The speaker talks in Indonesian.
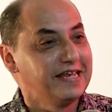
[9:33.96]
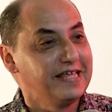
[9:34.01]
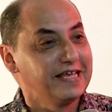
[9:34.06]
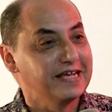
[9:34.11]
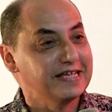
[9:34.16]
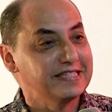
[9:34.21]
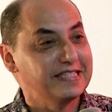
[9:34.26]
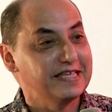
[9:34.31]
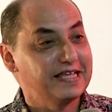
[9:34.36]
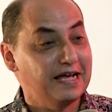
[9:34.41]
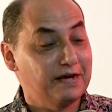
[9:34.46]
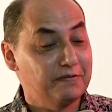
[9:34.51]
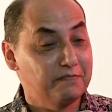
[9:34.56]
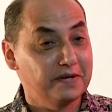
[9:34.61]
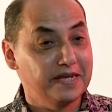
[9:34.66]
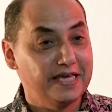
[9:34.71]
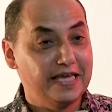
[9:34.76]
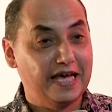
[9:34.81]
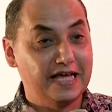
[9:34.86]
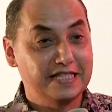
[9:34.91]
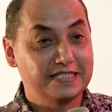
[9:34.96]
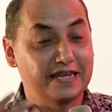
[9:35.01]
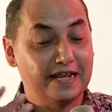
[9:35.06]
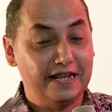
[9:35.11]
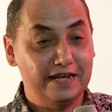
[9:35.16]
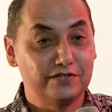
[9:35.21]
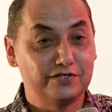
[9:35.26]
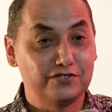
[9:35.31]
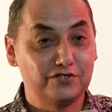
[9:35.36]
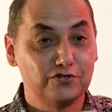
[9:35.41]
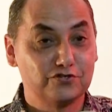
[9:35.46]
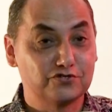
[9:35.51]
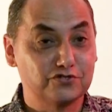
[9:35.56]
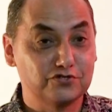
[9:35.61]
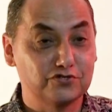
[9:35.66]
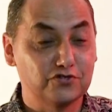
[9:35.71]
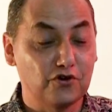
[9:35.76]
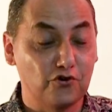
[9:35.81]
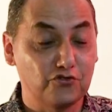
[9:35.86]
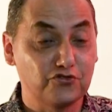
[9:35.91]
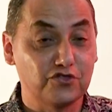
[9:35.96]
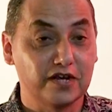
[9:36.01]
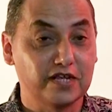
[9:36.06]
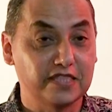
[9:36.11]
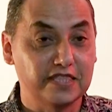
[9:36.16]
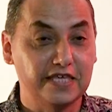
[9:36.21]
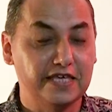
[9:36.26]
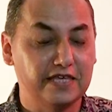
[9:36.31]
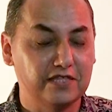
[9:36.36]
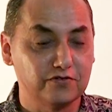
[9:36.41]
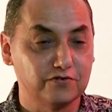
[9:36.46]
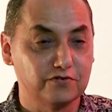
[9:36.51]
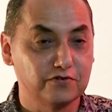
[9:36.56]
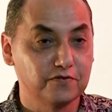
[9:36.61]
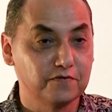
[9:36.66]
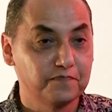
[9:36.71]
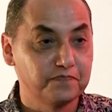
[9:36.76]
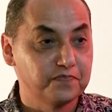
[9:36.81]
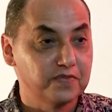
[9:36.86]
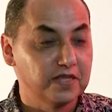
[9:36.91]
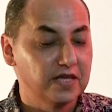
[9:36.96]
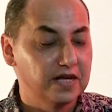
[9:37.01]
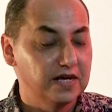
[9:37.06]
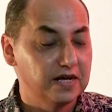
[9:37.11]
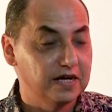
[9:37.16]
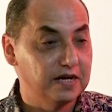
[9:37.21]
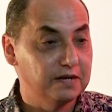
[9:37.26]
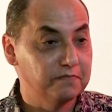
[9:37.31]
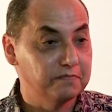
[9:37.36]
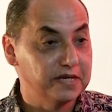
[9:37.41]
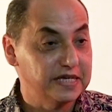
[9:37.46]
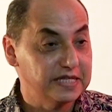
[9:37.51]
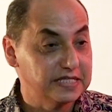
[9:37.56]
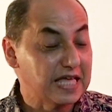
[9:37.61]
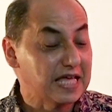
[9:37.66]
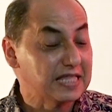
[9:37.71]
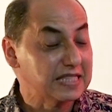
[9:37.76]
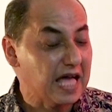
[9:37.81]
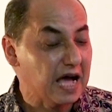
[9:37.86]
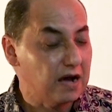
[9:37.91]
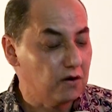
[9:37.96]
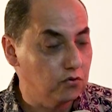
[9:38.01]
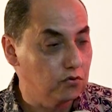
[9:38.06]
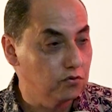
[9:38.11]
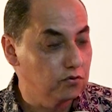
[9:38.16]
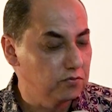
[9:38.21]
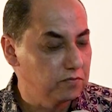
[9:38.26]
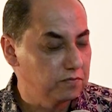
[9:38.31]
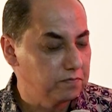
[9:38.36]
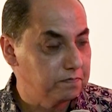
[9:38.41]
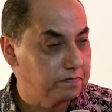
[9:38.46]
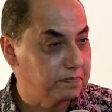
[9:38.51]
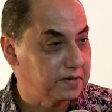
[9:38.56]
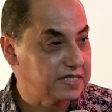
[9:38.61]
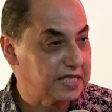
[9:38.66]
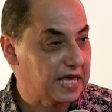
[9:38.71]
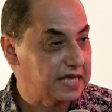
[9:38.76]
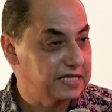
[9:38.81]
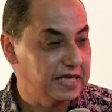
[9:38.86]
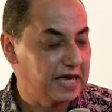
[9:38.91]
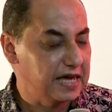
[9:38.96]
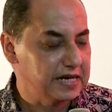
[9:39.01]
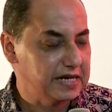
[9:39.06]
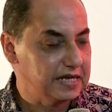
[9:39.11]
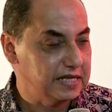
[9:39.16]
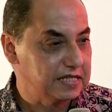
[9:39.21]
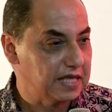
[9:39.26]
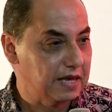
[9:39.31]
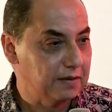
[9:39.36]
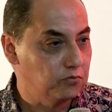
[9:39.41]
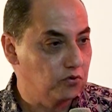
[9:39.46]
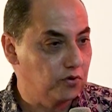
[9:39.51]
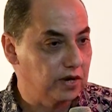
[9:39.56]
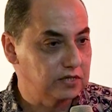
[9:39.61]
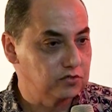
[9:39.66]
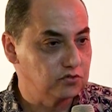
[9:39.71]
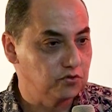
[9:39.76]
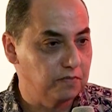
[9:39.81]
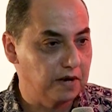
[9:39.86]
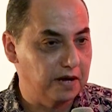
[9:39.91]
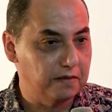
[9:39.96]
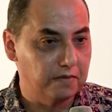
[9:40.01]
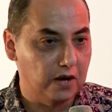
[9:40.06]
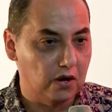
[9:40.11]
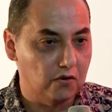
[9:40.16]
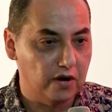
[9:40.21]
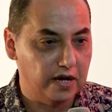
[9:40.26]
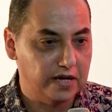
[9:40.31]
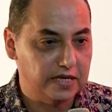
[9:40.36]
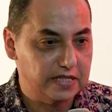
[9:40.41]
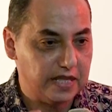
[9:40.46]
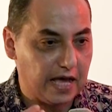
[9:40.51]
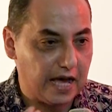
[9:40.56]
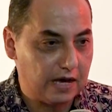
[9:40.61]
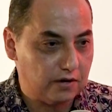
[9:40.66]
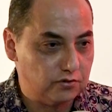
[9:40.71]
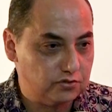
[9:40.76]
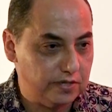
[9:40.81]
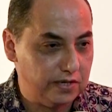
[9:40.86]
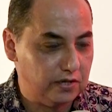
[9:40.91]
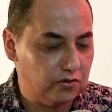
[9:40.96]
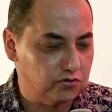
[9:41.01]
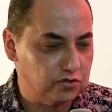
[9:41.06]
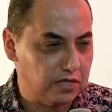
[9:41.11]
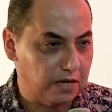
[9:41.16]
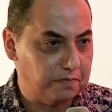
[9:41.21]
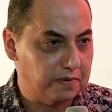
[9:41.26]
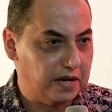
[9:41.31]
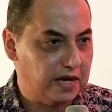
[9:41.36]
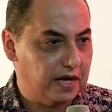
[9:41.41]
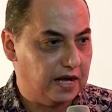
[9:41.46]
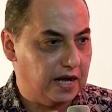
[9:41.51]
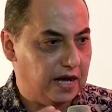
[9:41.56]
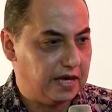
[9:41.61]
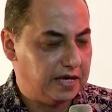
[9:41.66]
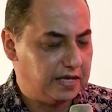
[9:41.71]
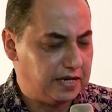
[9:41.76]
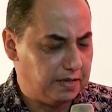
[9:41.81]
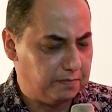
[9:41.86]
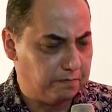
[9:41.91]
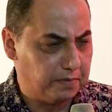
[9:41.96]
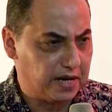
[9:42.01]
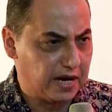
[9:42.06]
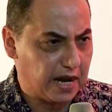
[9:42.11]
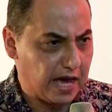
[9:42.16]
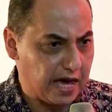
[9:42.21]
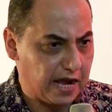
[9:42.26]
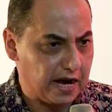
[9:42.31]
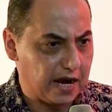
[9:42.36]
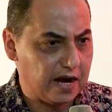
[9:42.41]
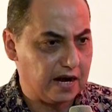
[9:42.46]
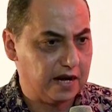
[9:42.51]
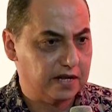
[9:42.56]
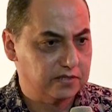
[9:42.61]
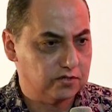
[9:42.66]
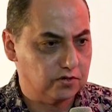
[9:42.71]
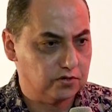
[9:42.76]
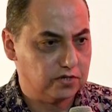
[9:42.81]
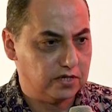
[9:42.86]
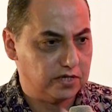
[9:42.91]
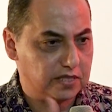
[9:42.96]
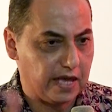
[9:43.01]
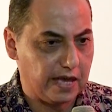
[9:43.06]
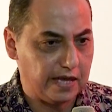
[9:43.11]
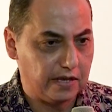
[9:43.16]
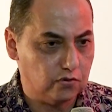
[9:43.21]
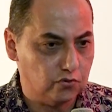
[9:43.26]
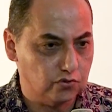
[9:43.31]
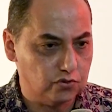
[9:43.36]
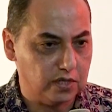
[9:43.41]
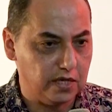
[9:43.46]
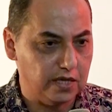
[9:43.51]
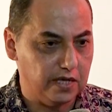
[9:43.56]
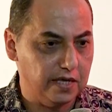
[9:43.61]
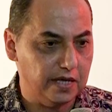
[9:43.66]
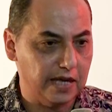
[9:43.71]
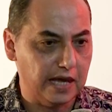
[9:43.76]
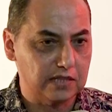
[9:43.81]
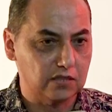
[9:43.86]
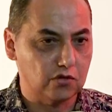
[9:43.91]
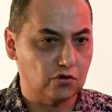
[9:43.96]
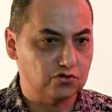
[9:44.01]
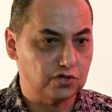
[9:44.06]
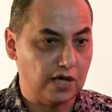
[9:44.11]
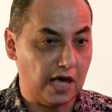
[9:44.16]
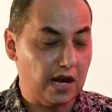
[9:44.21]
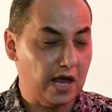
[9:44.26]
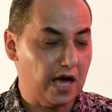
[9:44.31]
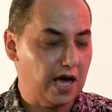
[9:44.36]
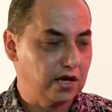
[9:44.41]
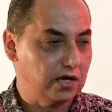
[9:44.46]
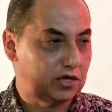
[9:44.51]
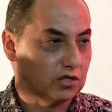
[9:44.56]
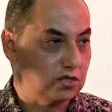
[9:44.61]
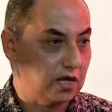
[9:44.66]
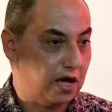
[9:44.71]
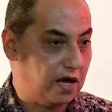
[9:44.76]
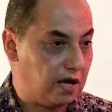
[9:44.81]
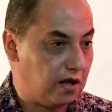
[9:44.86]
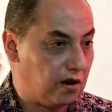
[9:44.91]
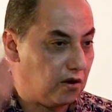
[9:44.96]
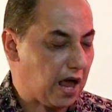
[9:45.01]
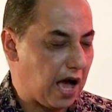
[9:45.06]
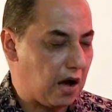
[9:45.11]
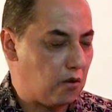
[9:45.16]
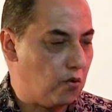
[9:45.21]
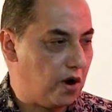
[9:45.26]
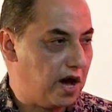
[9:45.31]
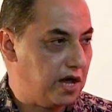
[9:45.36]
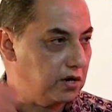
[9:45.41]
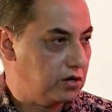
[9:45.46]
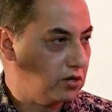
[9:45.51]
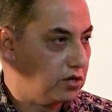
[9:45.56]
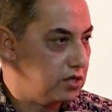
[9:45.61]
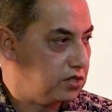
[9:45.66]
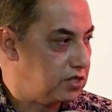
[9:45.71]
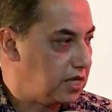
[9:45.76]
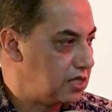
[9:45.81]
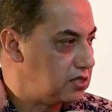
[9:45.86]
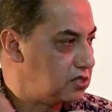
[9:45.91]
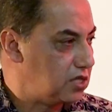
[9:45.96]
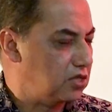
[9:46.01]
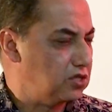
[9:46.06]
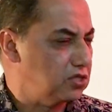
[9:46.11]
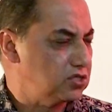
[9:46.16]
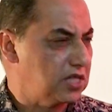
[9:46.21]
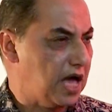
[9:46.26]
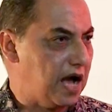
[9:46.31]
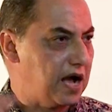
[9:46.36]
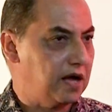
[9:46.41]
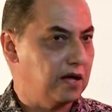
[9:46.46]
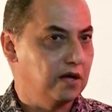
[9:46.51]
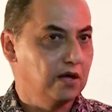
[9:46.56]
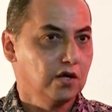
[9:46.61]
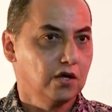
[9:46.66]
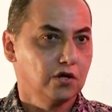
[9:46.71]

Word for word: Jadi ketika melihat religious authority itu, um, kita tahu pertanyaan kita bukan cuma bahwa kita harus ikut apa enggak ini benar, terus kita ikuti atau salah kita lawan, kita tentang,